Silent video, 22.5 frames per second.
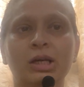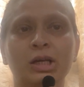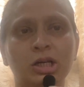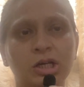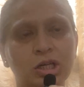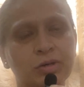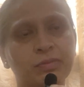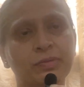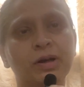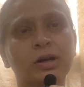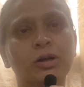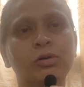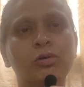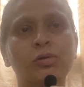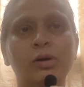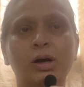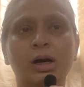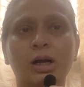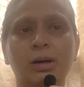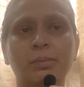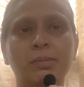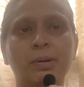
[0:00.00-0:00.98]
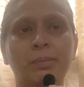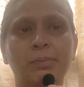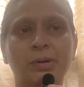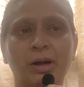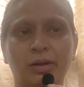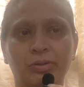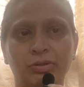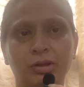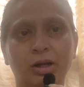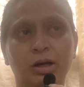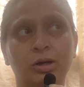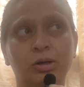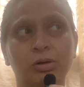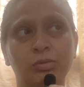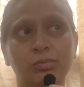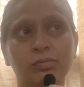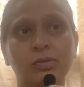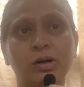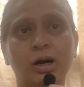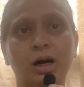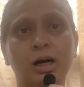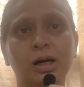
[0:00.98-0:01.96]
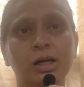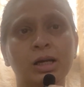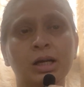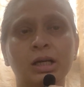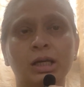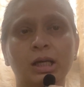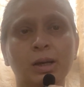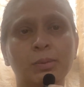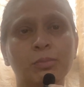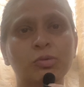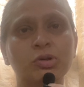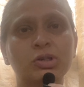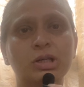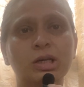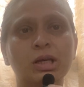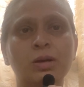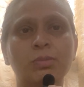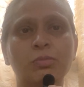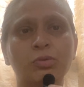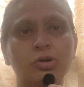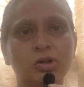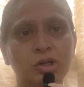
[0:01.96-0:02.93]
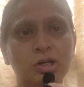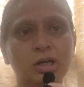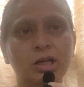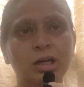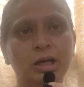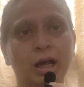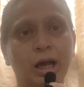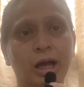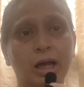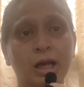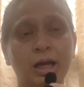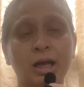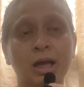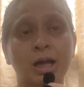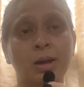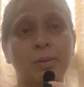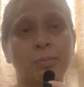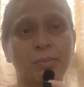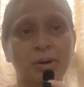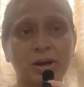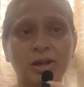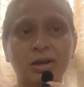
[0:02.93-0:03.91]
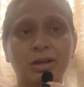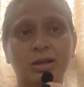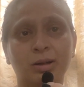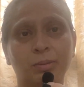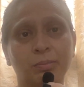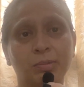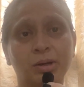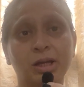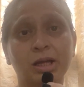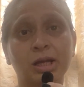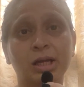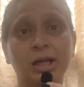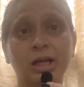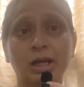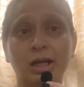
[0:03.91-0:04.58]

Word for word: ईश्वर को अगर मैं प्रार्थना करूँगा कि मुझे ये मुश्किल है मेरे समय